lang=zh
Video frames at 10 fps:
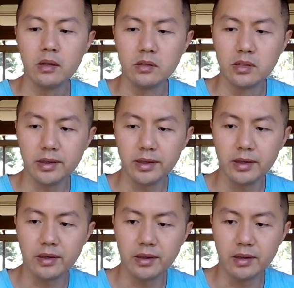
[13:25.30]
这
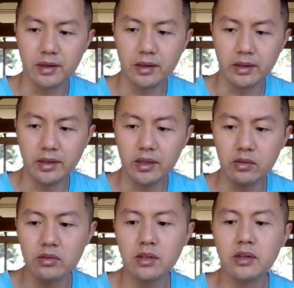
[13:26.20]
个电
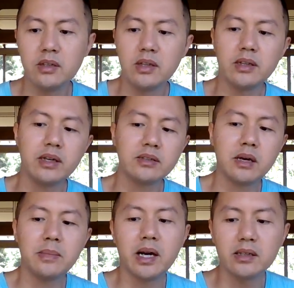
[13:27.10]
动车现在
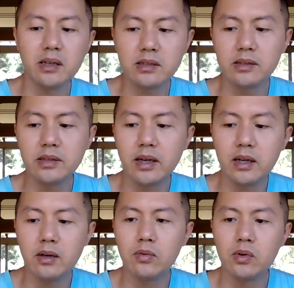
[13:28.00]
上牌上成这
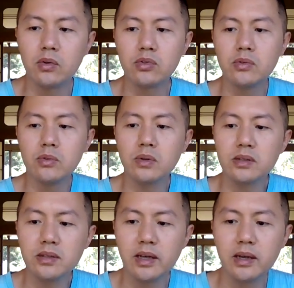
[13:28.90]
样了，我我出国
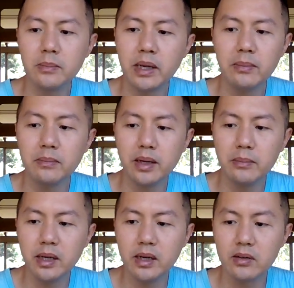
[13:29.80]
之前没没
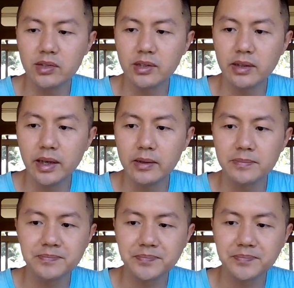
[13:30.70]
没搞成这样，